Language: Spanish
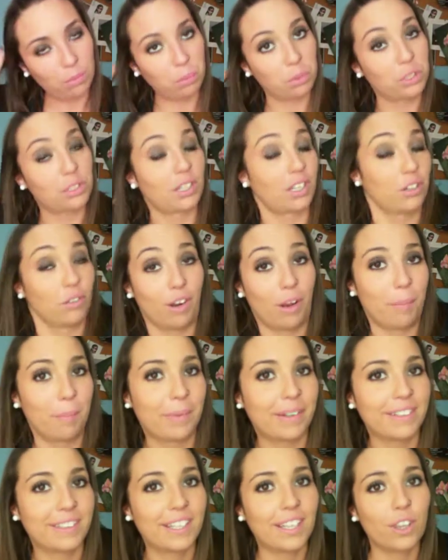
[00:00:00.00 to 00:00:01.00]
Pues que no la han
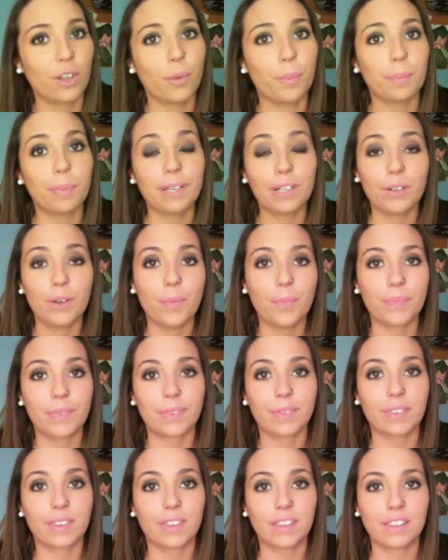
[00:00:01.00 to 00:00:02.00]
vendido, pero
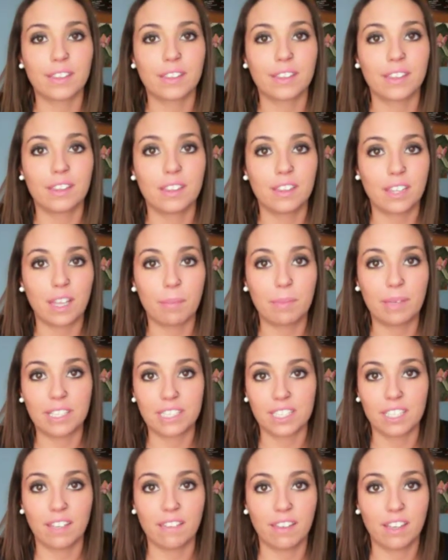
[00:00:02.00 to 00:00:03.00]
mm, también
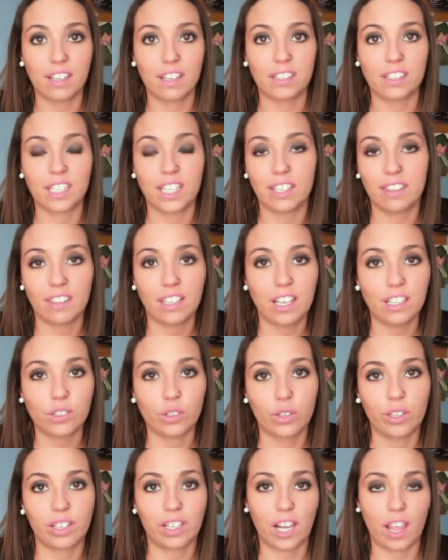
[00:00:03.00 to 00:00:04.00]
sé de tiendas o
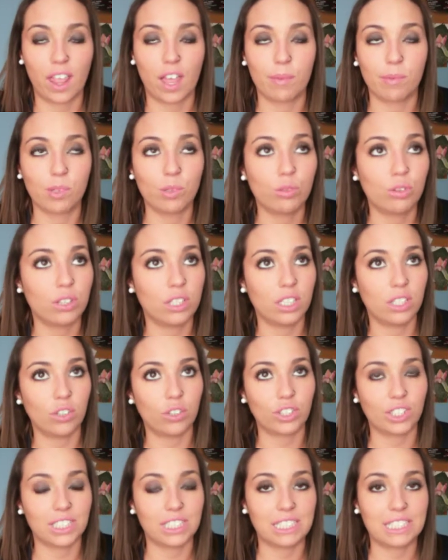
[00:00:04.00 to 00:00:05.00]
de Rada Beauty o
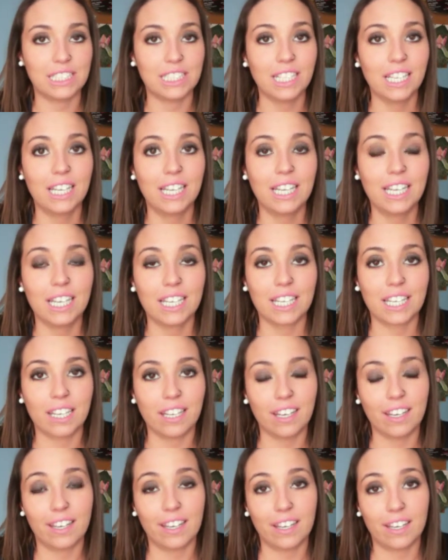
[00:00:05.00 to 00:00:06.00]
cosas así que
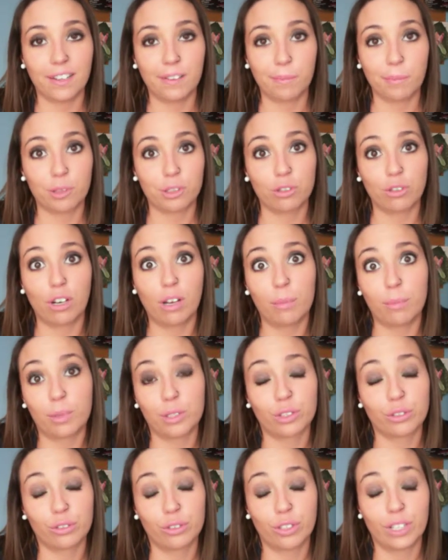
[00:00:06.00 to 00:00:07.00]
eh, pues no lo han
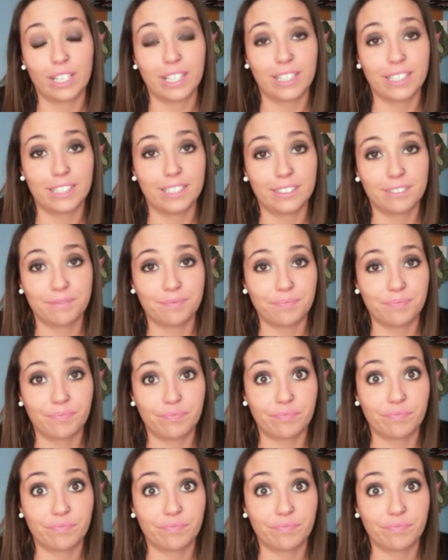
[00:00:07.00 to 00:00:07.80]
puesto en,